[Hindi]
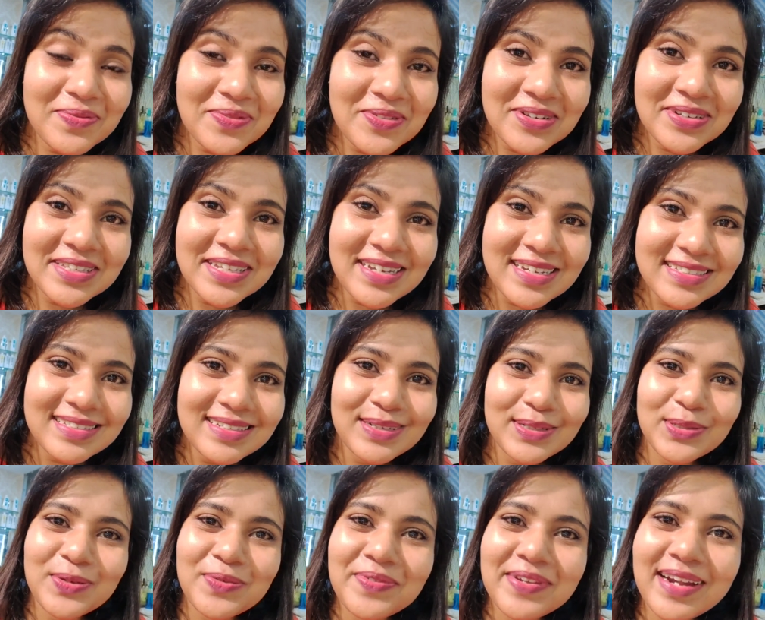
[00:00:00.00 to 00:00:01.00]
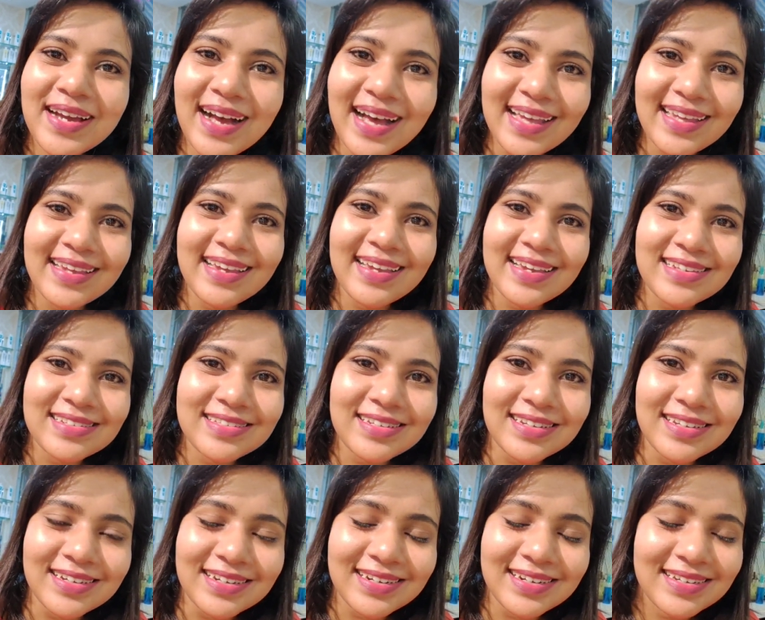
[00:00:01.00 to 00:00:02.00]
तुम लोग देख सकते हो मेरा आई कैसा
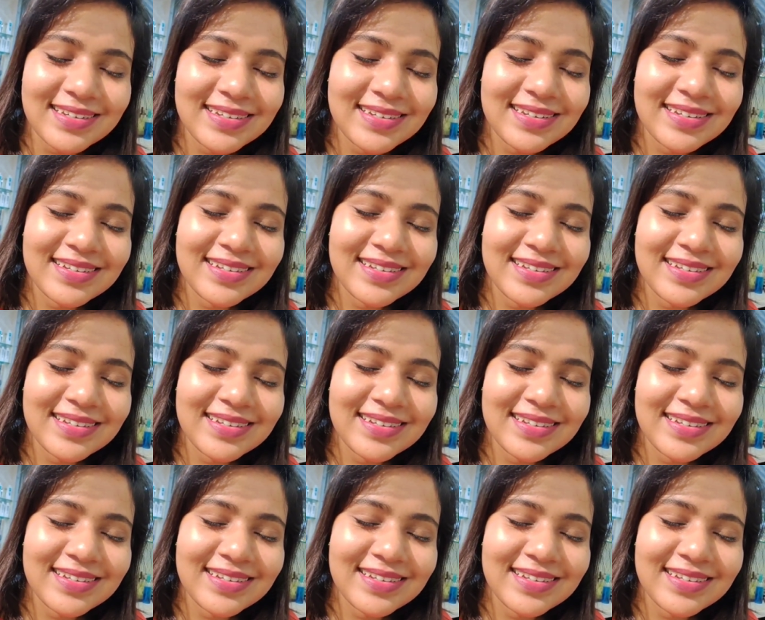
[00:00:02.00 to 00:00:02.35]
लग रहा है